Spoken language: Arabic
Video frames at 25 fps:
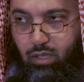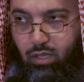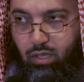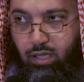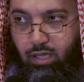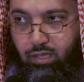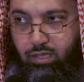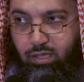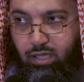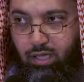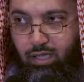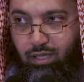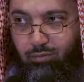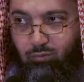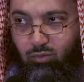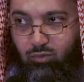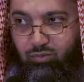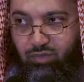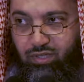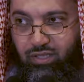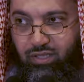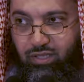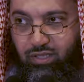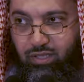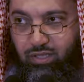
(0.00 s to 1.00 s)
الكلام
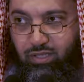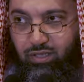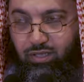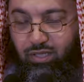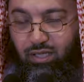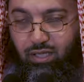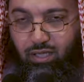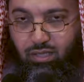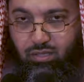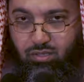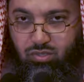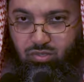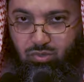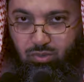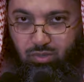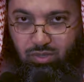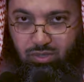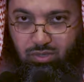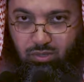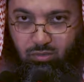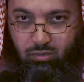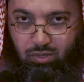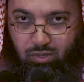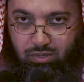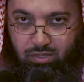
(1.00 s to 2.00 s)
فيه عند أهل
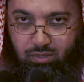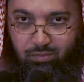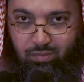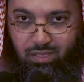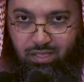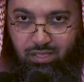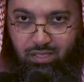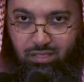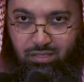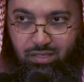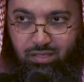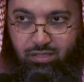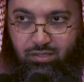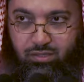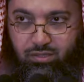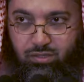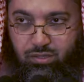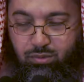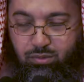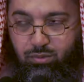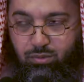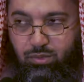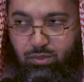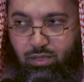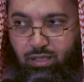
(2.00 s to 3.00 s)
السنة والجماعة
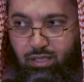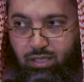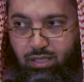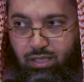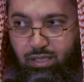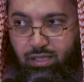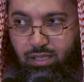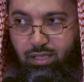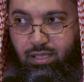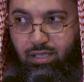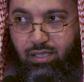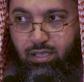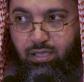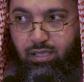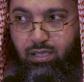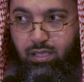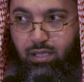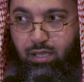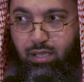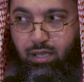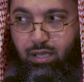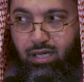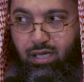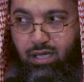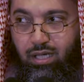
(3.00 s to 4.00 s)
يرجع إلى
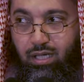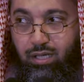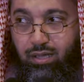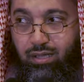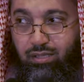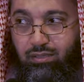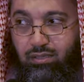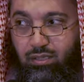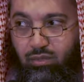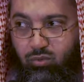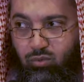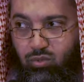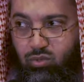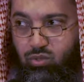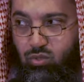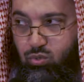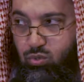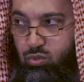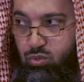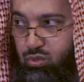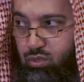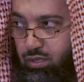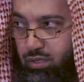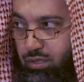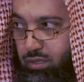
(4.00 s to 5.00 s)
ثلاثة
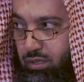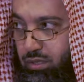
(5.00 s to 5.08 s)
أسس